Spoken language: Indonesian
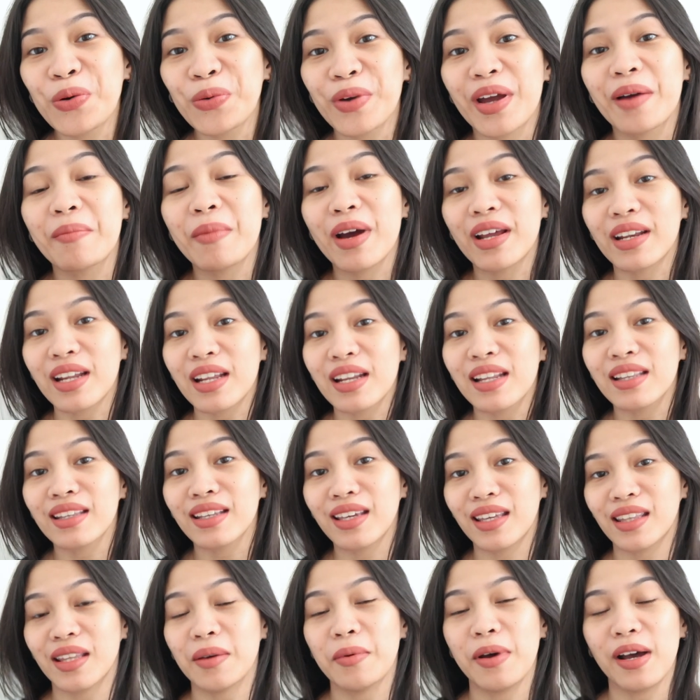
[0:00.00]
aku yang mana, nanti
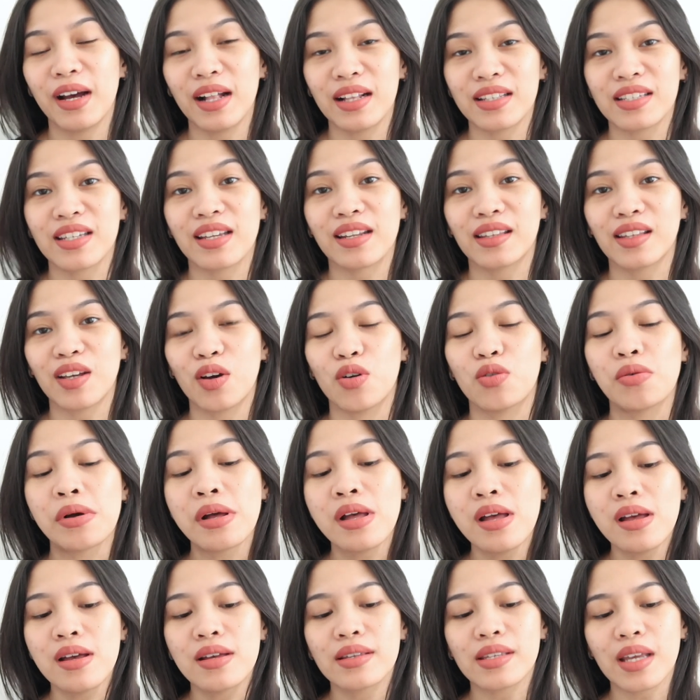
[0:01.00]
kita bakal cari tahu
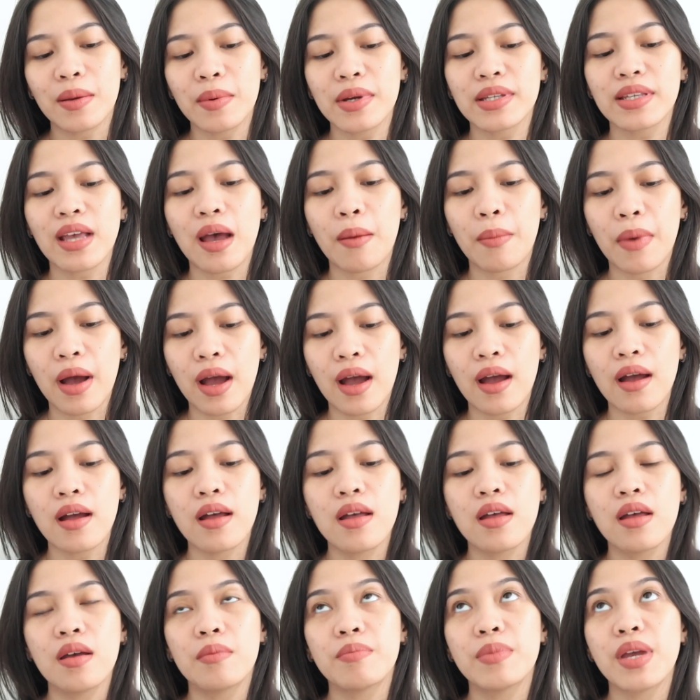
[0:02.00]
sama-sama
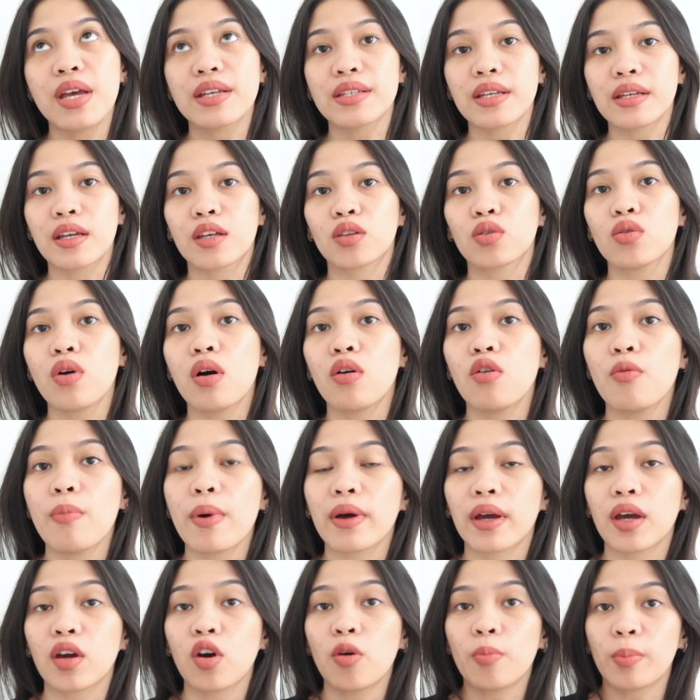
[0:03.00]
biasanya tuh aku
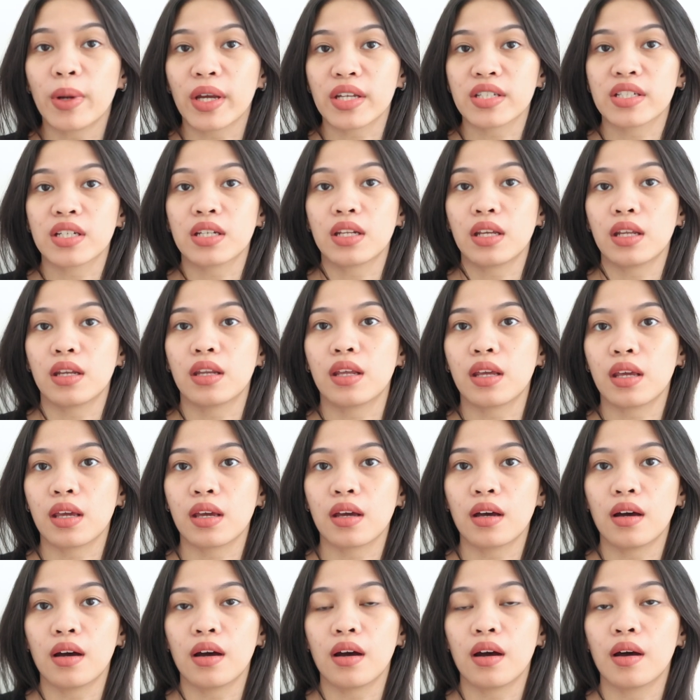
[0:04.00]
pakai complexion
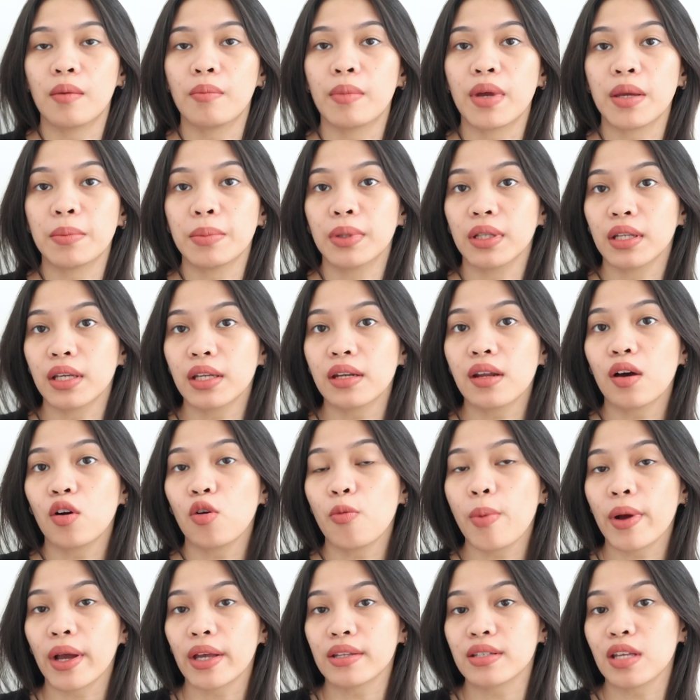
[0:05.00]
ini uh, Maybelline
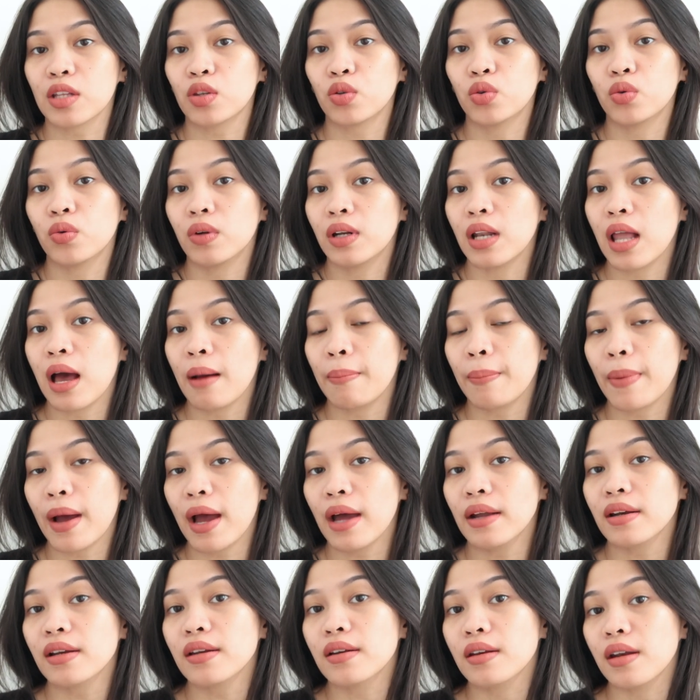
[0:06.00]
aku pakai 128
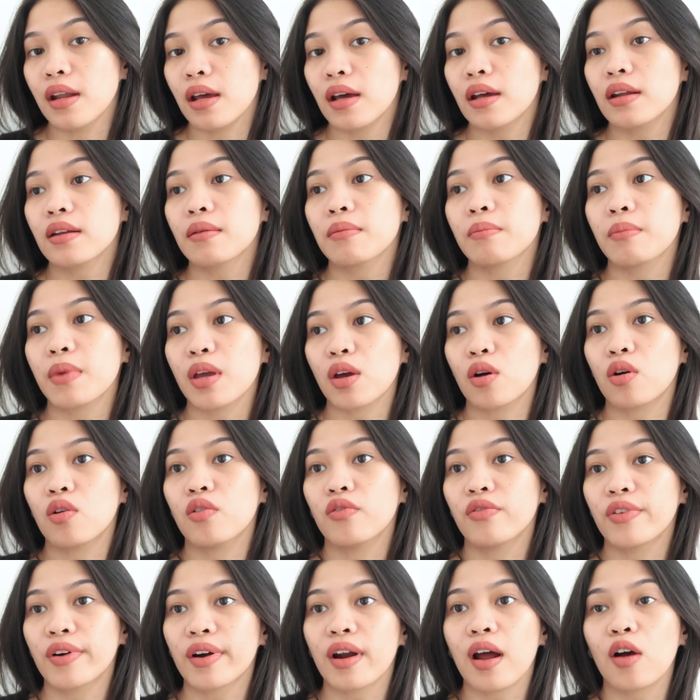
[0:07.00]
dan
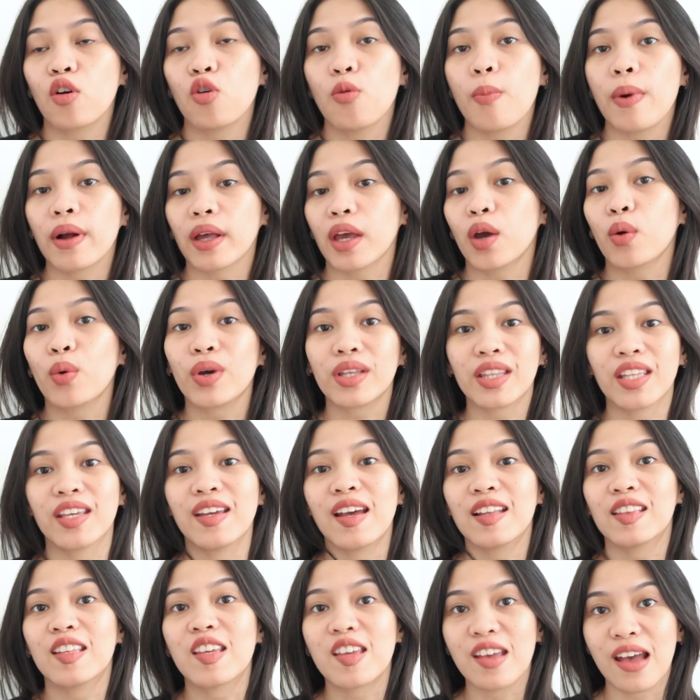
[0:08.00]
makeover aku pakai
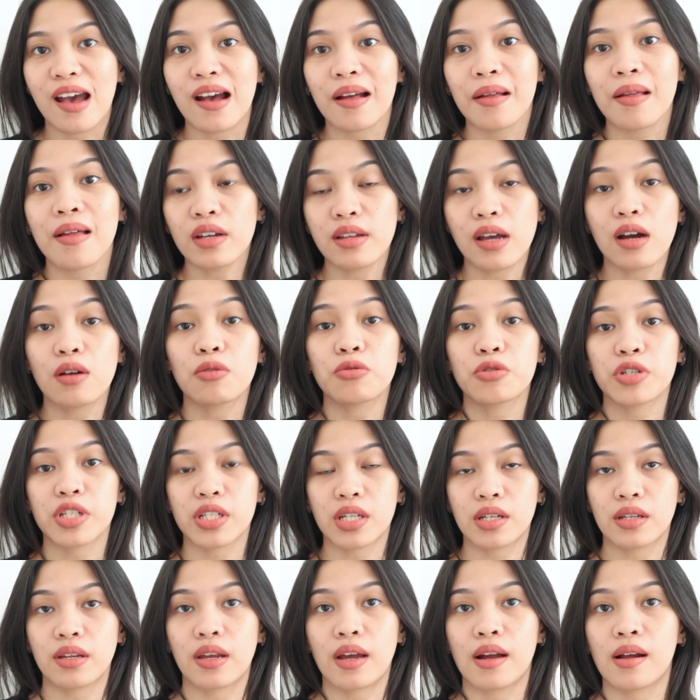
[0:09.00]
W33 yang
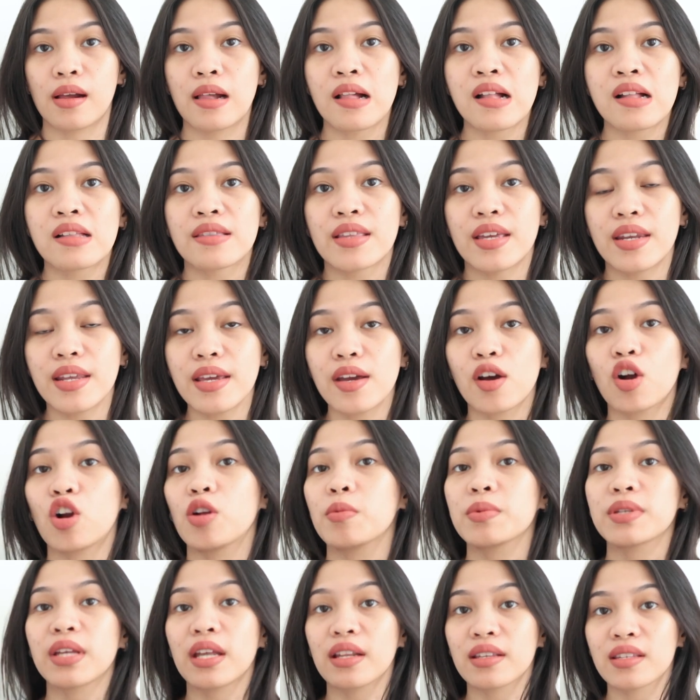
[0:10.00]
cushionnya jadi
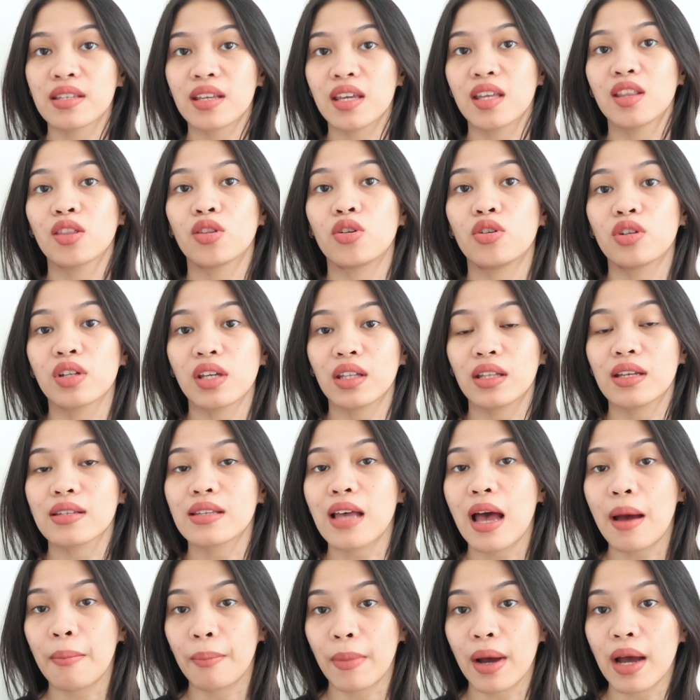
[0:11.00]
kalau misalnya skin tone kita
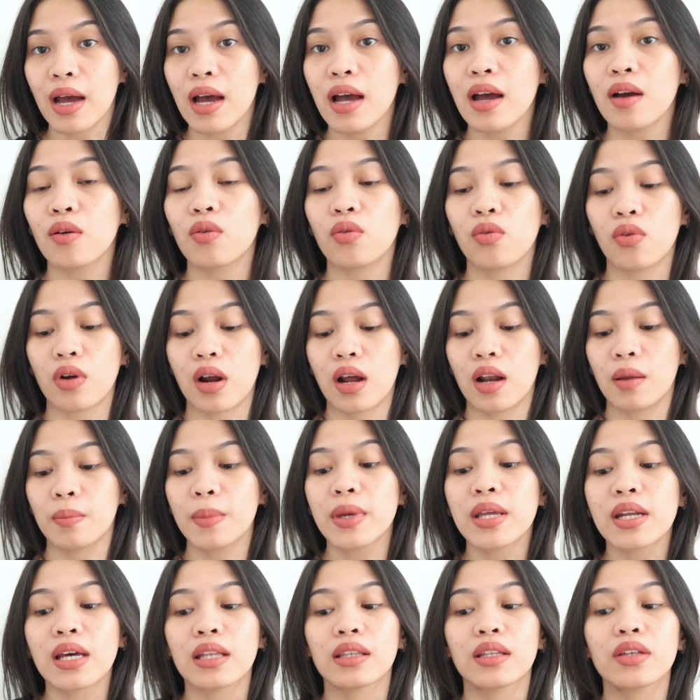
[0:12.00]
sama kurang
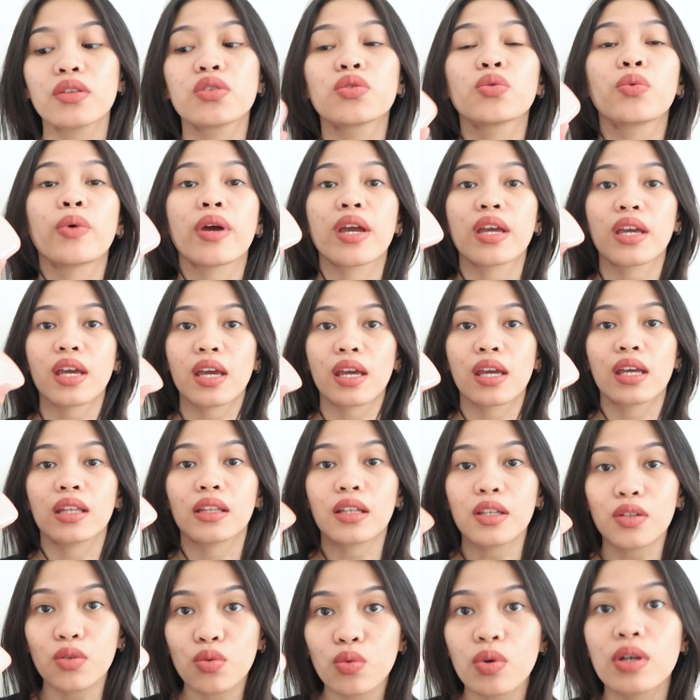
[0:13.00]
lebih nanti tuh cake
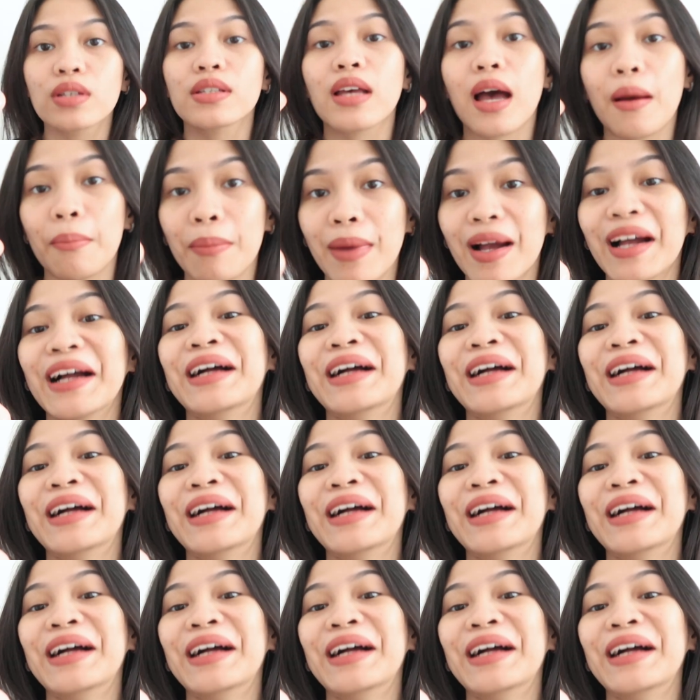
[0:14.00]
kita juga sama